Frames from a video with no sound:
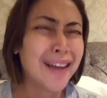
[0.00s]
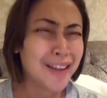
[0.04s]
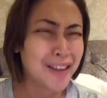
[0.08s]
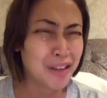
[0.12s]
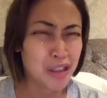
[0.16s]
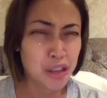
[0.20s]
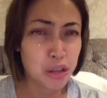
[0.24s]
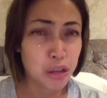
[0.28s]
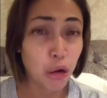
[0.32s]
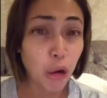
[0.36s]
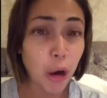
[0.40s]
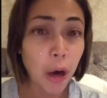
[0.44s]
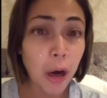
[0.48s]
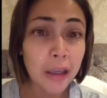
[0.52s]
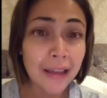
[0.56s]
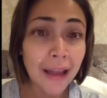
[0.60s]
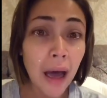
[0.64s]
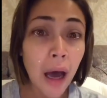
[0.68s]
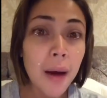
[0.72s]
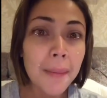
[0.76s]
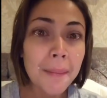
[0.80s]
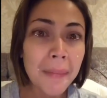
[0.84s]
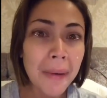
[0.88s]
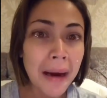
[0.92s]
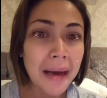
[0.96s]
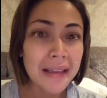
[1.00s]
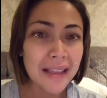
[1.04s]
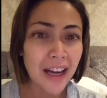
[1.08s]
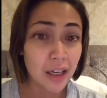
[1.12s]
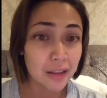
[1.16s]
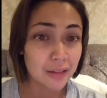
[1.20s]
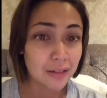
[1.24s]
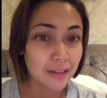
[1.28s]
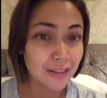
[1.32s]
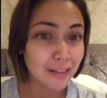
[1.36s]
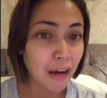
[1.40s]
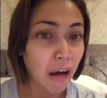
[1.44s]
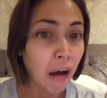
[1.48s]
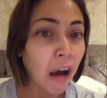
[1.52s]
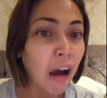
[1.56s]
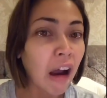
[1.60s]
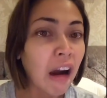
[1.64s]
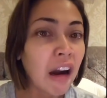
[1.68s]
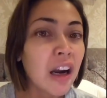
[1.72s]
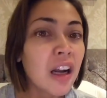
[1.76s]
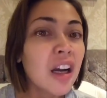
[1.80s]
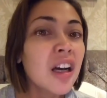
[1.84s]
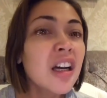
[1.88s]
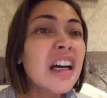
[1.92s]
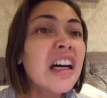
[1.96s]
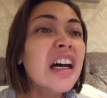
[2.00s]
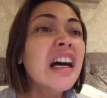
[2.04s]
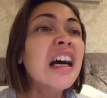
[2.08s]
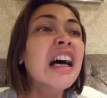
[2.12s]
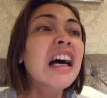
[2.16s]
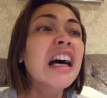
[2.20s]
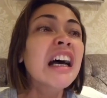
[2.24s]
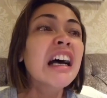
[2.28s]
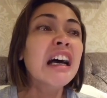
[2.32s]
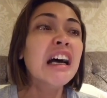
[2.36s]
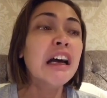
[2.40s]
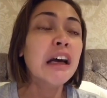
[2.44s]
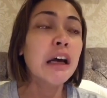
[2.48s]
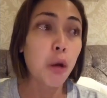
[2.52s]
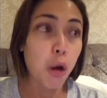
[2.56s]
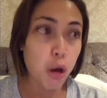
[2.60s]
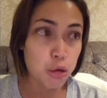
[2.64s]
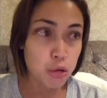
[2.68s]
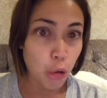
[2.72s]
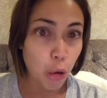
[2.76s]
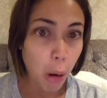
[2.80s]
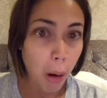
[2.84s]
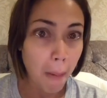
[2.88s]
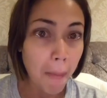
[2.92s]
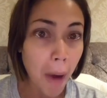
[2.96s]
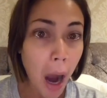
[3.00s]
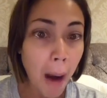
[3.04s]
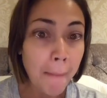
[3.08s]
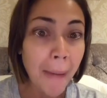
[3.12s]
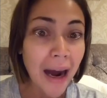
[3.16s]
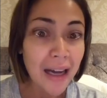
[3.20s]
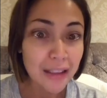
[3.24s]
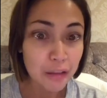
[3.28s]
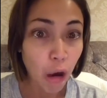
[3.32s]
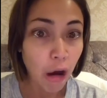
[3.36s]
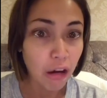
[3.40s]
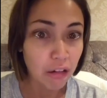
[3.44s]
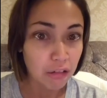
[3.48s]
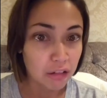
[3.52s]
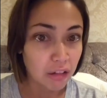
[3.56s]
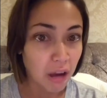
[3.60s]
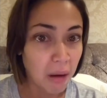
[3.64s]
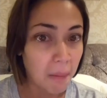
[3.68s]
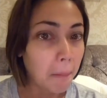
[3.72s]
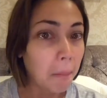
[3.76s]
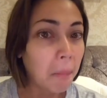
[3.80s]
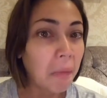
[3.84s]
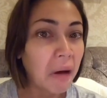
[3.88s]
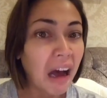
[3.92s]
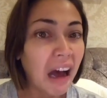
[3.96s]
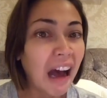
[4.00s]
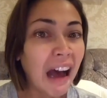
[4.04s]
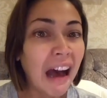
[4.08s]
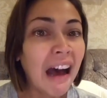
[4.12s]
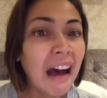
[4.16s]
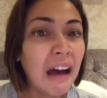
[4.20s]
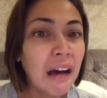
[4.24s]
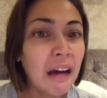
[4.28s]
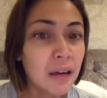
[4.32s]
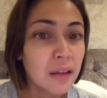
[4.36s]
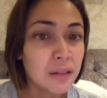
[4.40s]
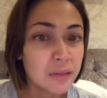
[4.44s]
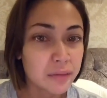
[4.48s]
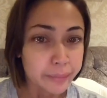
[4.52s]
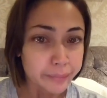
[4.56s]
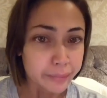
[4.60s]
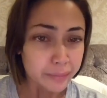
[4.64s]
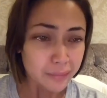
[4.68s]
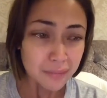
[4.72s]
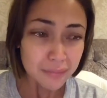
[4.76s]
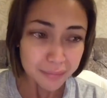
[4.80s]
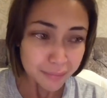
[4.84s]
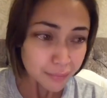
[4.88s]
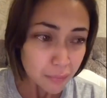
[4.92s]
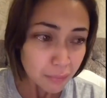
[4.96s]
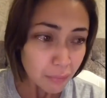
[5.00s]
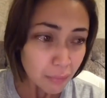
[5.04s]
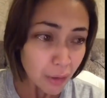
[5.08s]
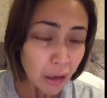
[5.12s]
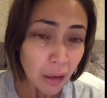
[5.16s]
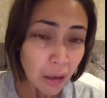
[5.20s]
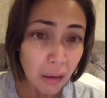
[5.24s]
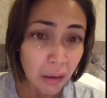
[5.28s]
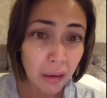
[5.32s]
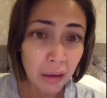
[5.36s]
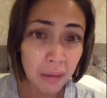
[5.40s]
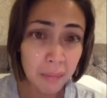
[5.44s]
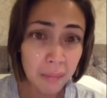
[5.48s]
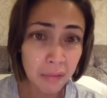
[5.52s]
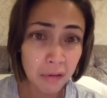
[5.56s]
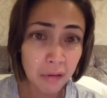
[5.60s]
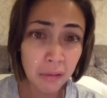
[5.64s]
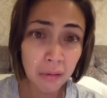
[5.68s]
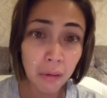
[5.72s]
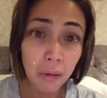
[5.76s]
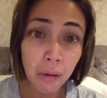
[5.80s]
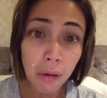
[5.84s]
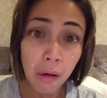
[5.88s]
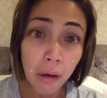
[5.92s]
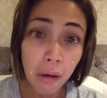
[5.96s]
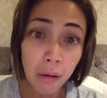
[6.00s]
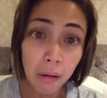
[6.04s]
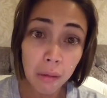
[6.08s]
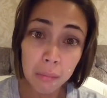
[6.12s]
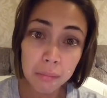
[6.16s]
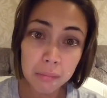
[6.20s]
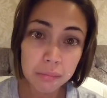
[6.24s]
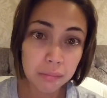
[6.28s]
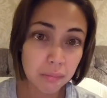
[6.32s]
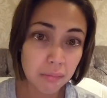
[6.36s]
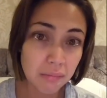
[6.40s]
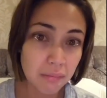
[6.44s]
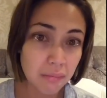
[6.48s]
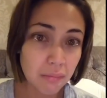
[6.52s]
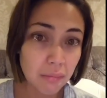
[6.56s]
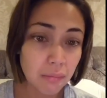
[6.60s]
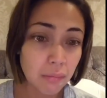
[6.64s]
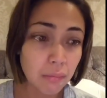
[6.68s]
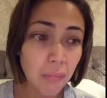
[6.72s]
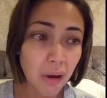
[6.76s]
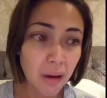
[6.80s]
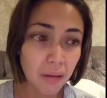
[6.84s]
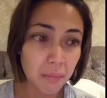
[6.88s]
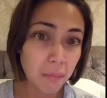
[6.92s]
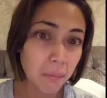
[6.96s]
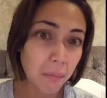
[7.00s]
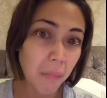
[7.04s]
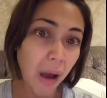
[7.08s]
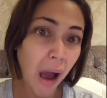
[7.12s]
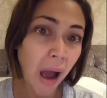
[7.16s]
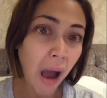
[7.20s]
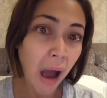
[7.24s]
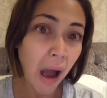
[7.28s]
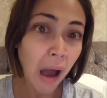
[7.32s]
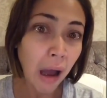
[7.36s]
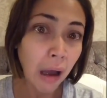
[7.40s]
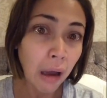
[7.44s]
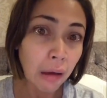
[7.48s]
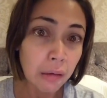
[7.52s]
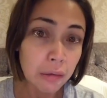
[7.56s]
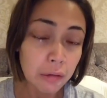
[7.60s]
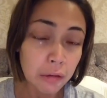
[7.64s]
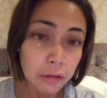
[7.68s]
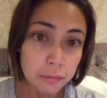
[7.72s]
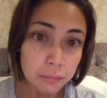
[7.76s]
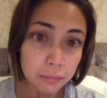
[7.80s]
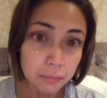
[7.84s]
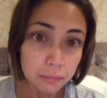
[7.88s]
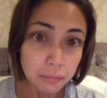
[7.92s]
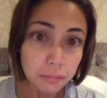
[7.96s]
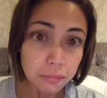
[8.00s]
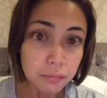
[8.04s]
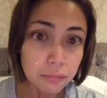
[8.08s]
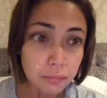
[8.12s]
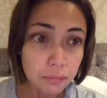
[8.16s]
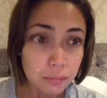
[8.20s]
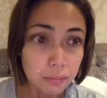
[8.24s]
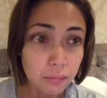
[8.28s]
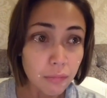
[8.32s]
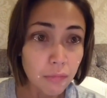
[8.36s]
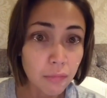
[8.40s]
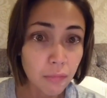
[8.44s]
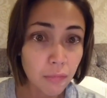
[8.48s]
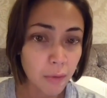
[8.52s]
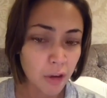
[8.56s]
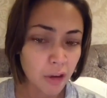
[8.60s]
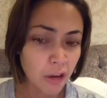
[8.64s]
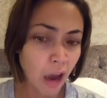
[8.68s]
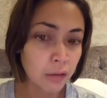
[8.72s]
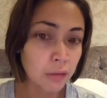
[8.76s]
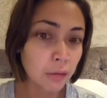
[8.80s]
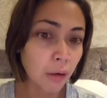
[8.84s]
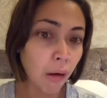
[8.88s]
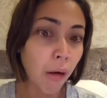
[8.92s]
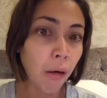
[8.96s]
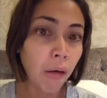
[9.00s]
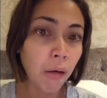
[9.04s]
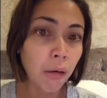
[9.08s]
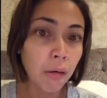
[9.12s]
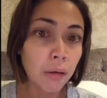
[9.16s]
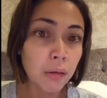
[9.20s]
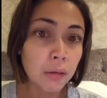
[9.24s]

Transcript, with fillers: Gusto ko na magpa-doktor. Gusto ko magpa-doktor, ma. May pera ka, pampacheck up. Mahal ba? Oo. Magkano?